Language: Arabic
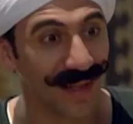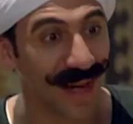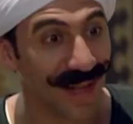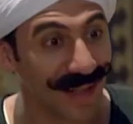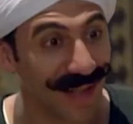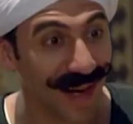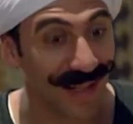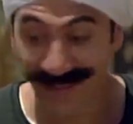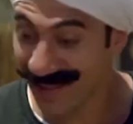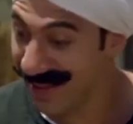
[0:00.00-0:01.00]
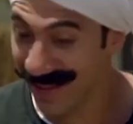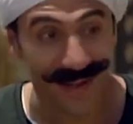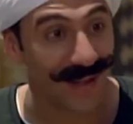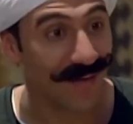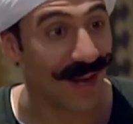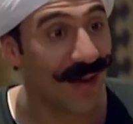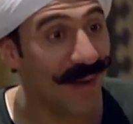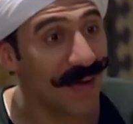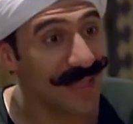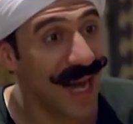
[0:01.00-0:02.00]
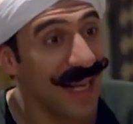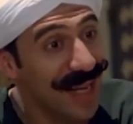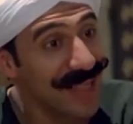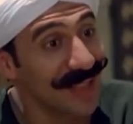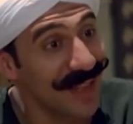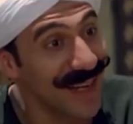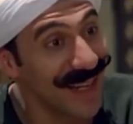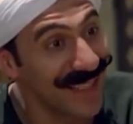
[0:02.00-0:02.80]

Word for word: حادي؟ حادي ايه؟ والله ما عاوز حاجة يا سيدوني